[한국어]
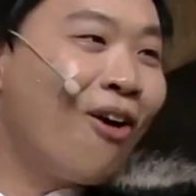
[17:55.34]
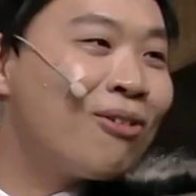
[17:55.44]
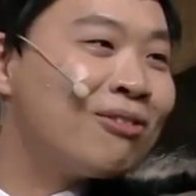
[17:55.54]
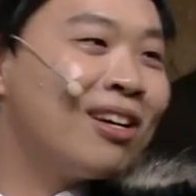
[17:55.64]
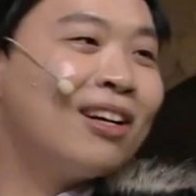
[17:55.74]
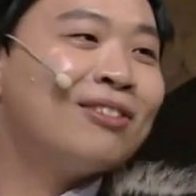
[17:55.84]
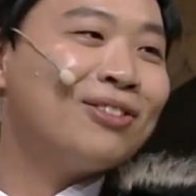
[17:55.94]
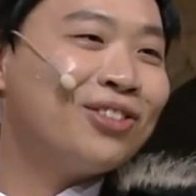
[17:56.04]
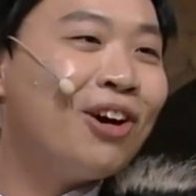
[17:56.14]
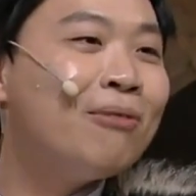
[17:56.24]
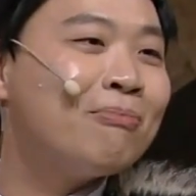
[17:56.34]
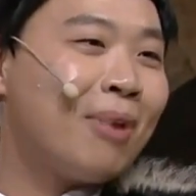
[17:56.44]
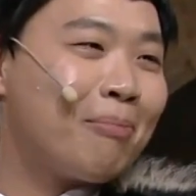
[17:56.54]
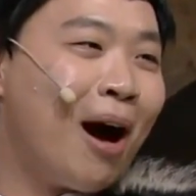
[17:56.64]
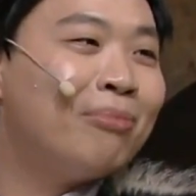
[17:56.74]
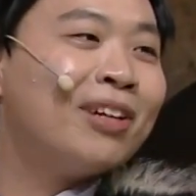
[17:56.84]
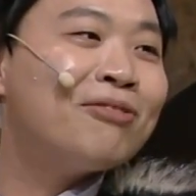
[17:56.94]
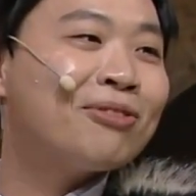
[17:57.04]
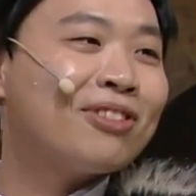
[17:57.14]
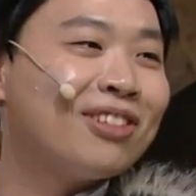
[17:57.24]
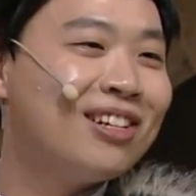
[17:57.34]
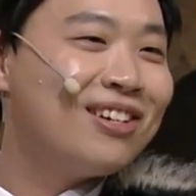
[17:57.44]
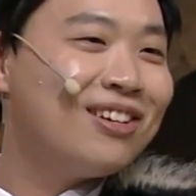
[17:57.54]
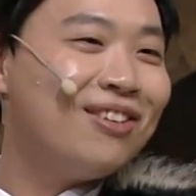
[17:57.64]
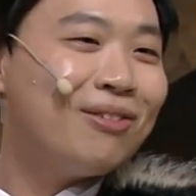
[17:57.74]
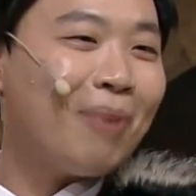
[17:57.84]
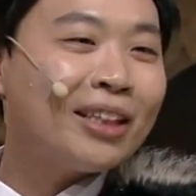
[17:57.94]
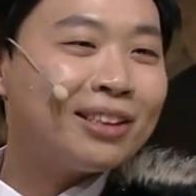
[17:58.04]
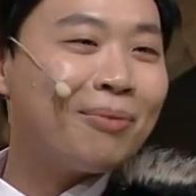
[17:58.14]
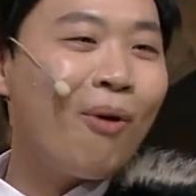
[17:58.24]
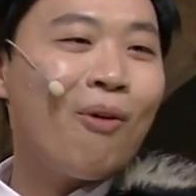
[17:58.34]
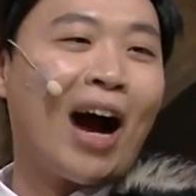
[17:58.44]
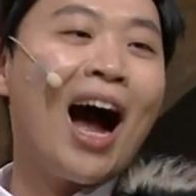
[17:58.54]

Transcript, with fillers: 결혼해가지고 처음 막 밥을 해줬어 어 맛있게 먹고